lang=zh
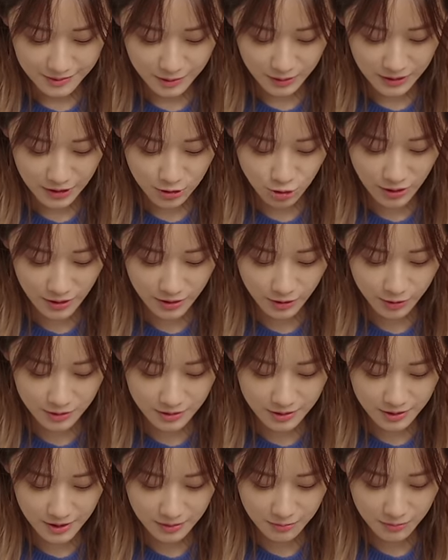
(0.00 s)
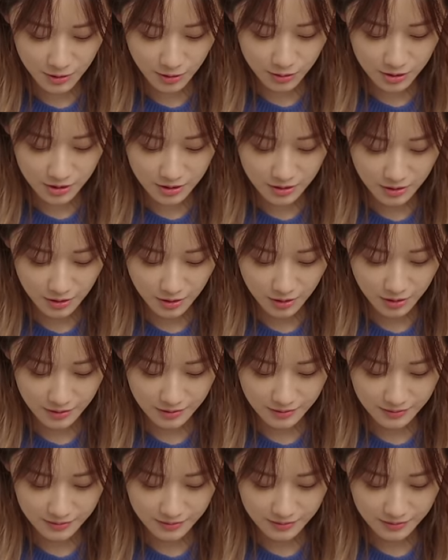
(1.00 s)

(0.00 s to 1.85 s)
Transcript: 我在串流 Steam 游戏哦。